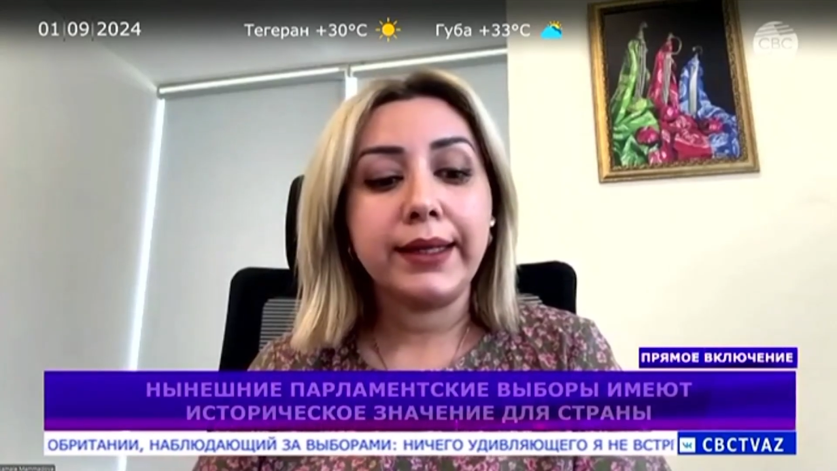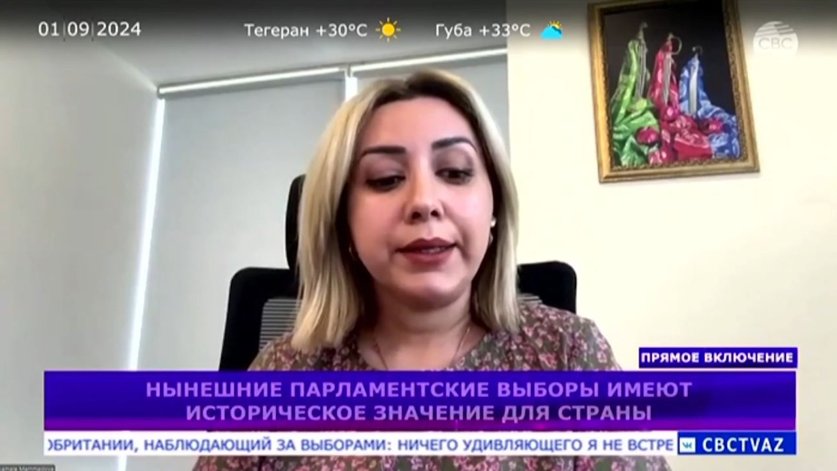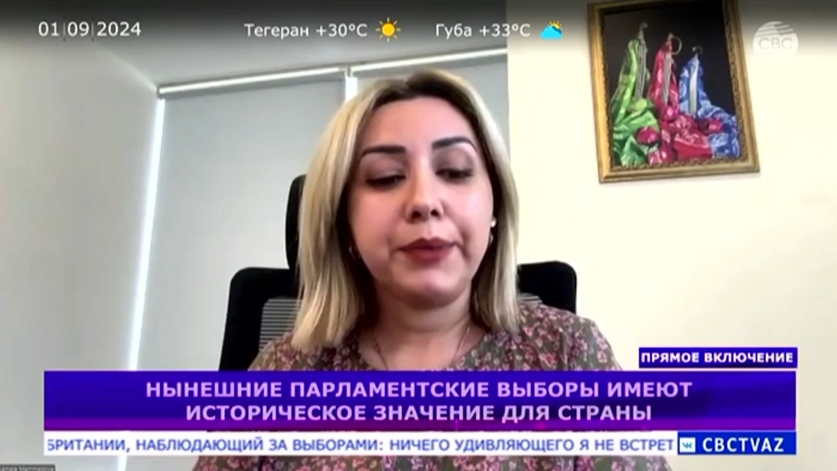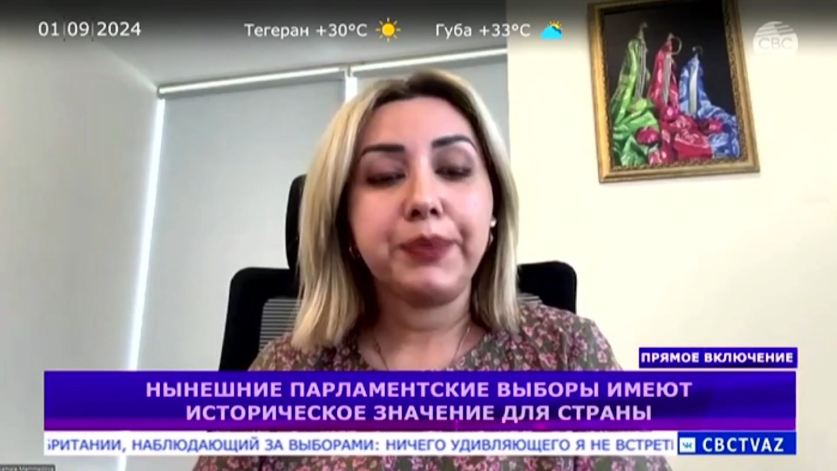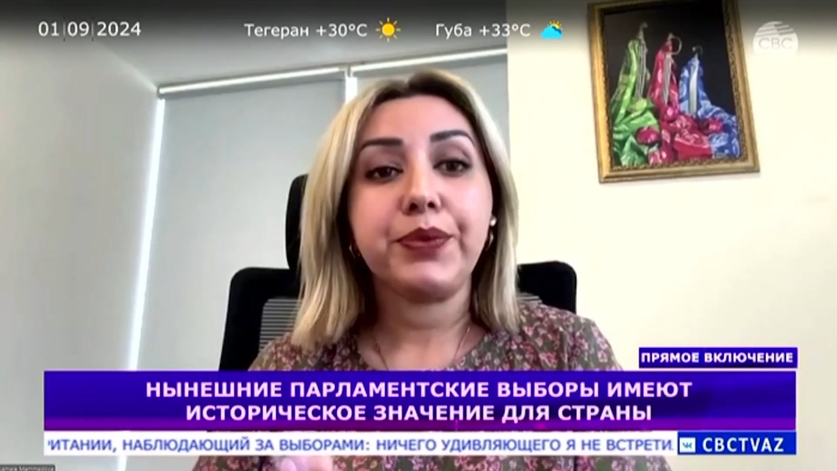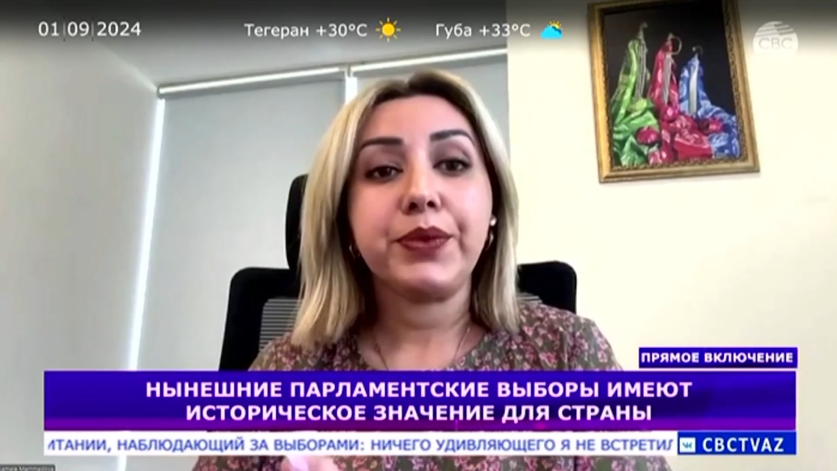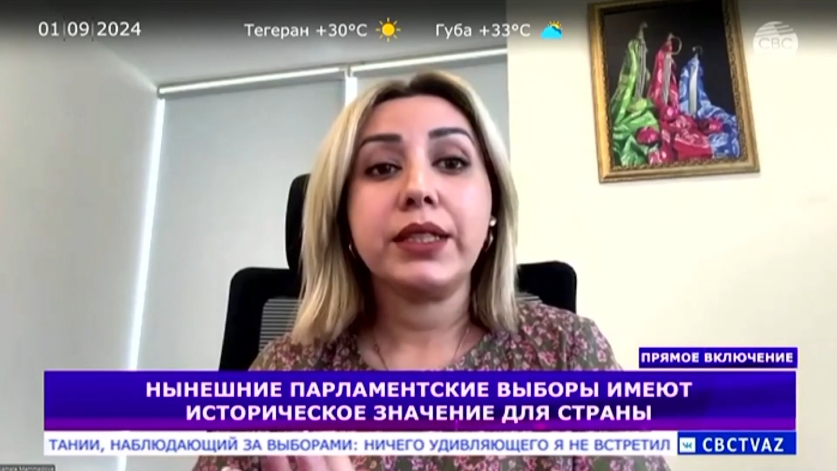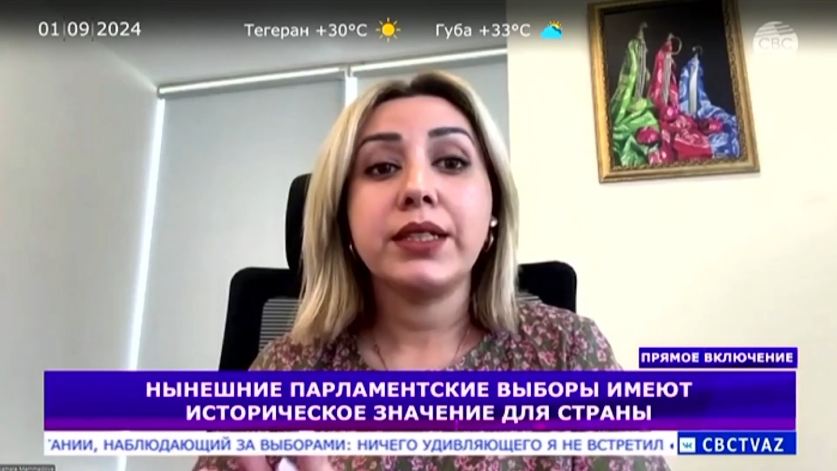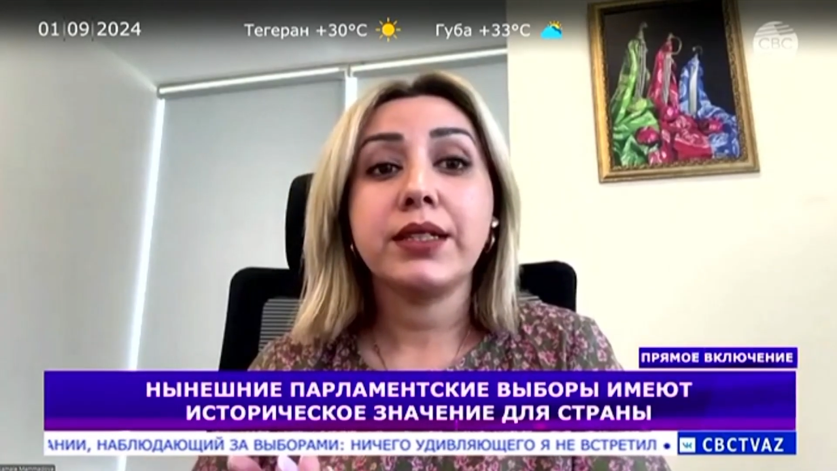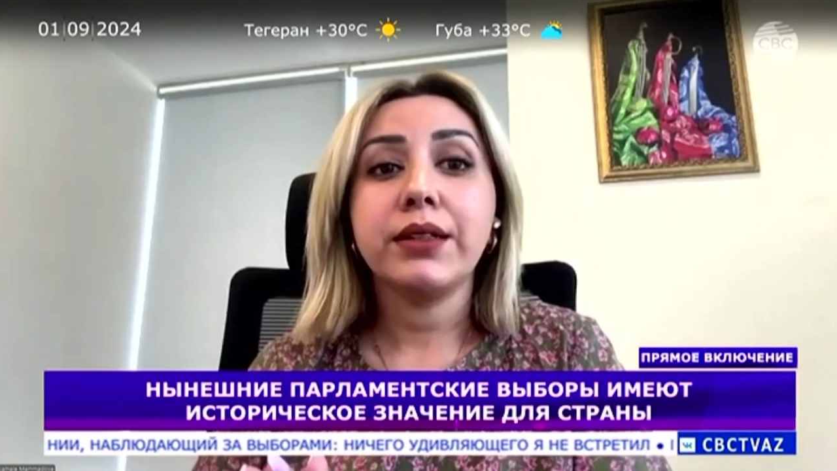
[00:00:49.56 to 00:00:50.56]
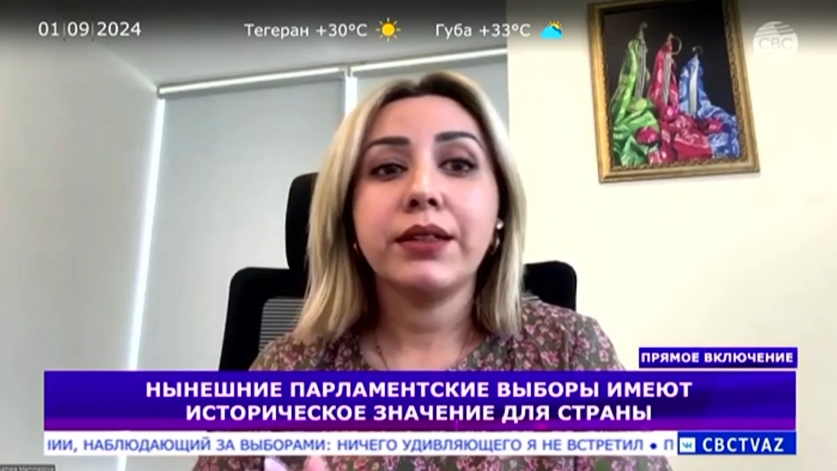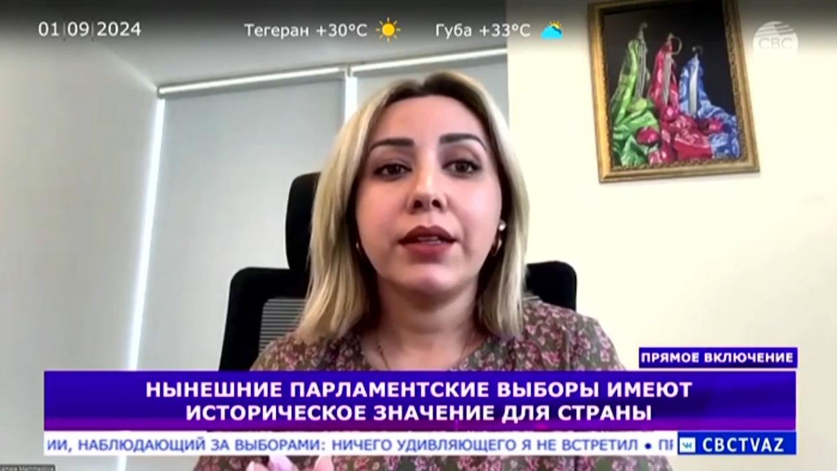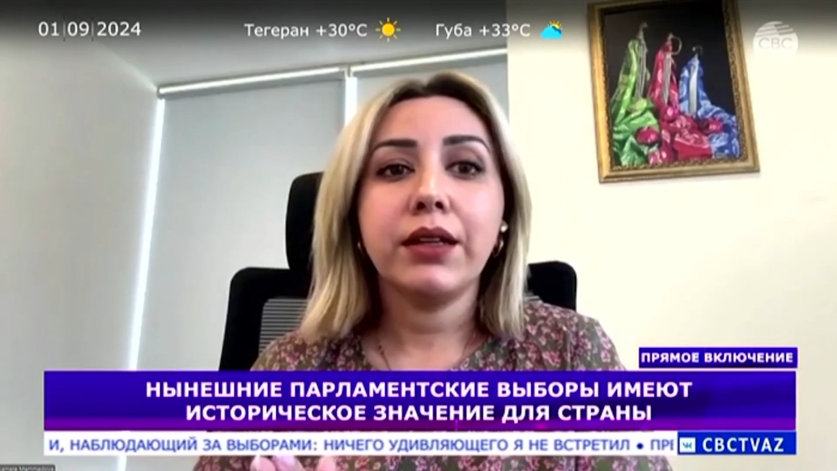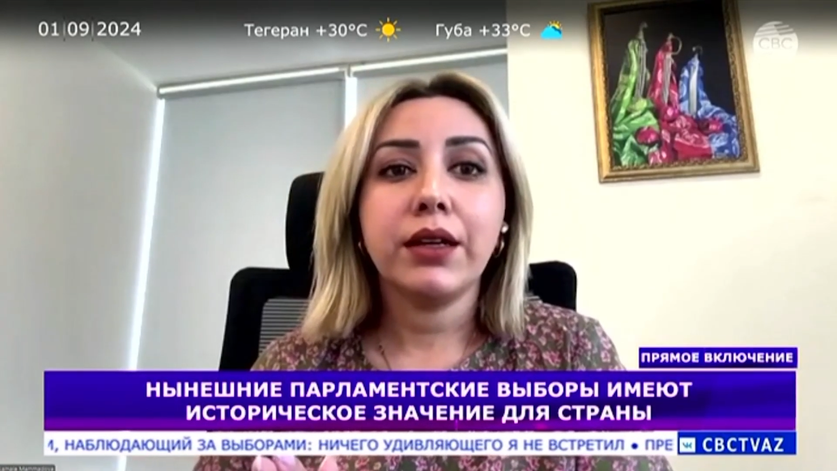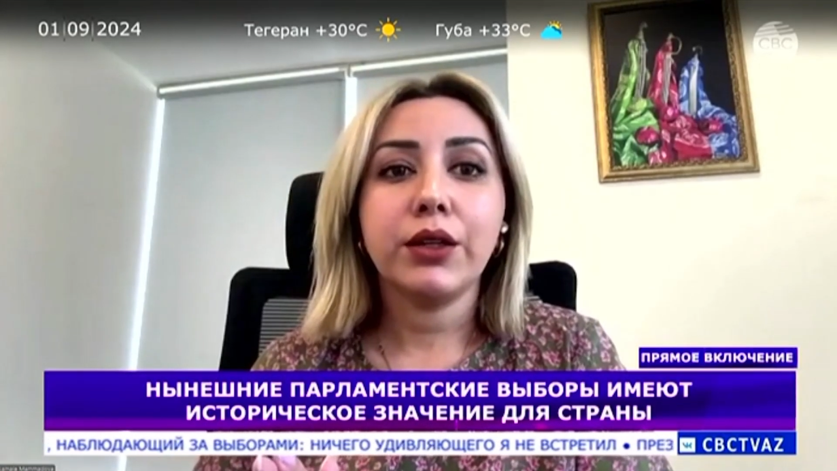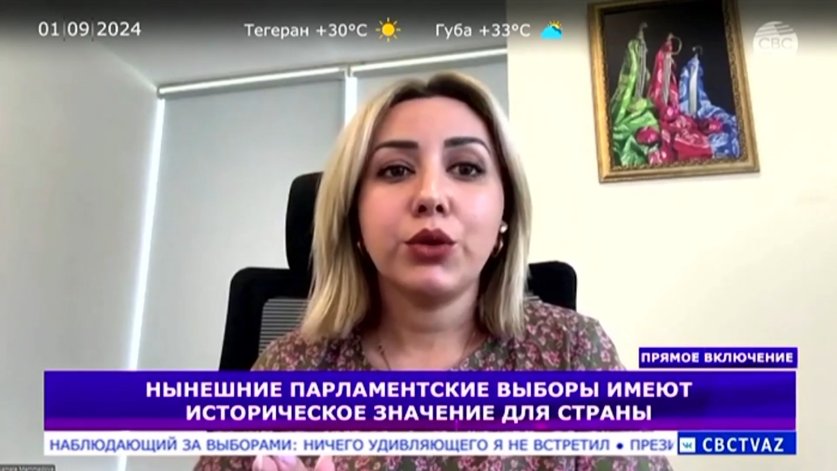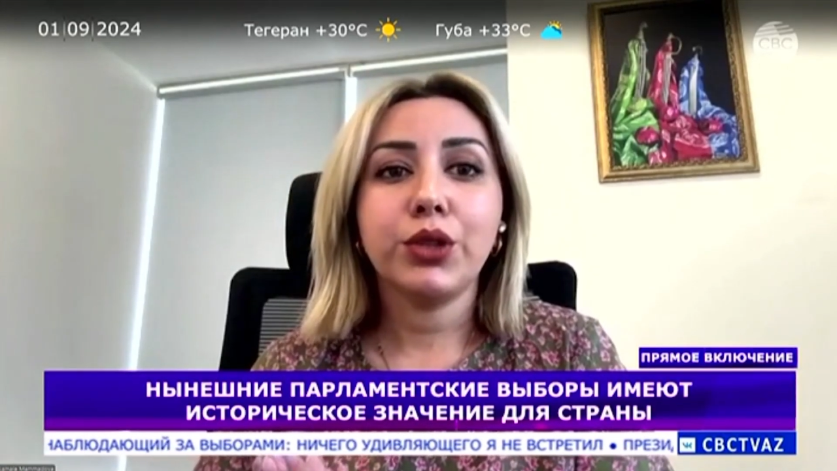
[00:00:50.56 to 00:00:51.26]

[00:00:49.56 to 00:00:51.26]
И если для